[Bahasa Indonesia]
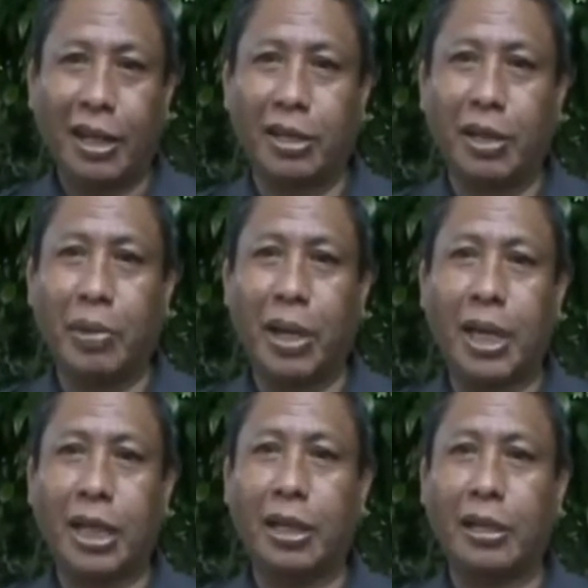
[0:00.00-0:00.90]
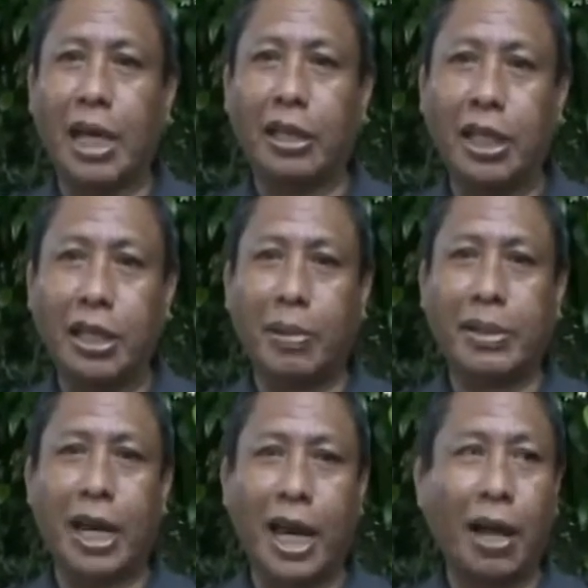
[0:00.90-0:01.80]
artinya biar tidak terjadi
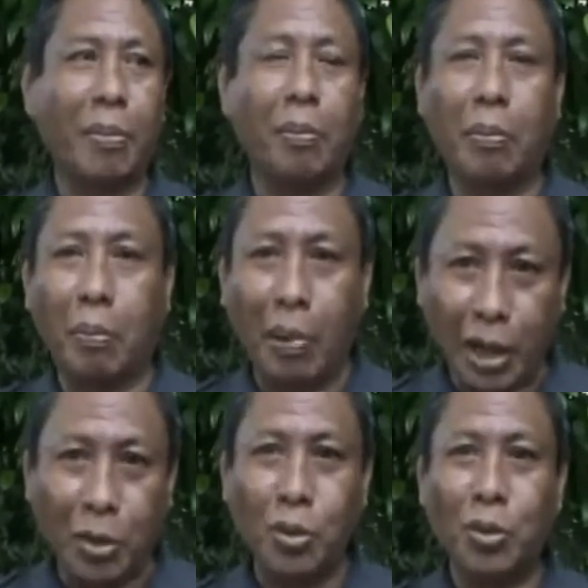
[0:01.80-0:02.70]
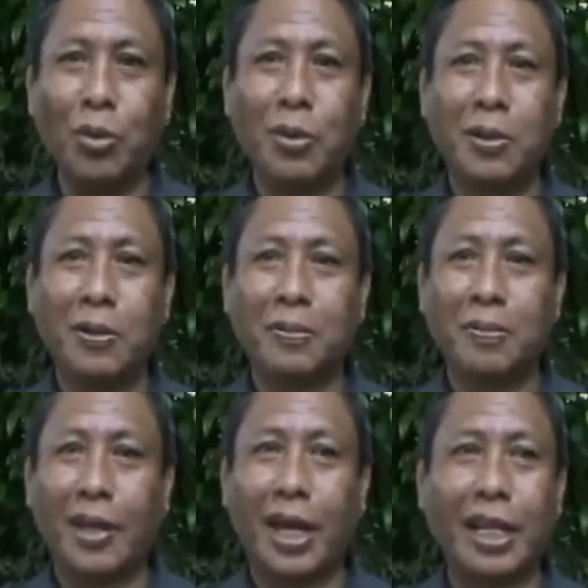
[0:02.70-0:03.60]
masalah baru
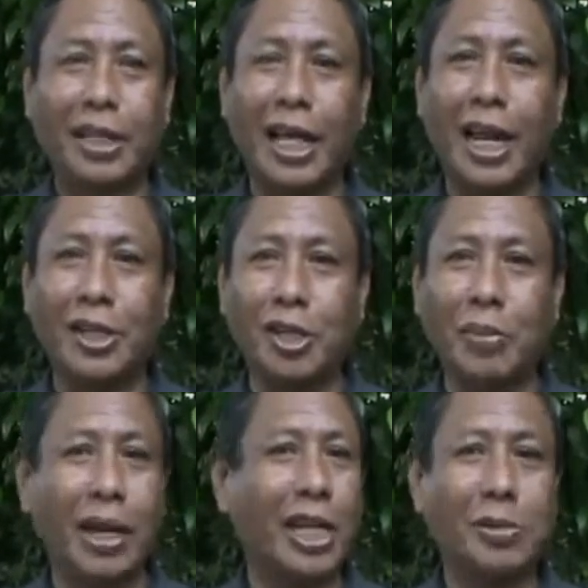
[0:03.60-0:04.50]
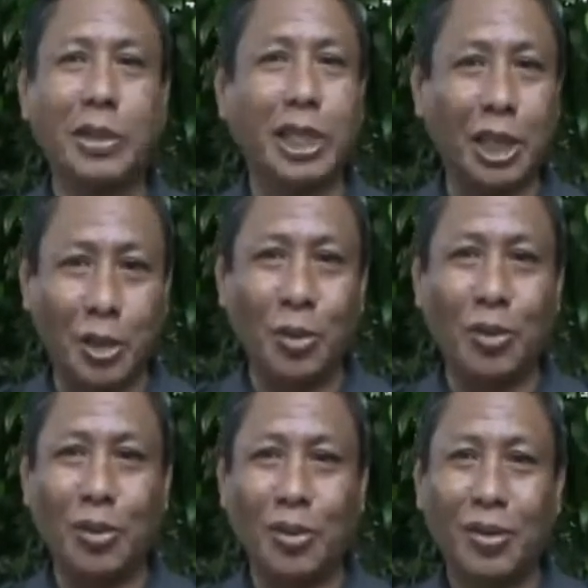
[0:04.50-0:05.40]
ada tindak lanjut biar tidak seperti itu.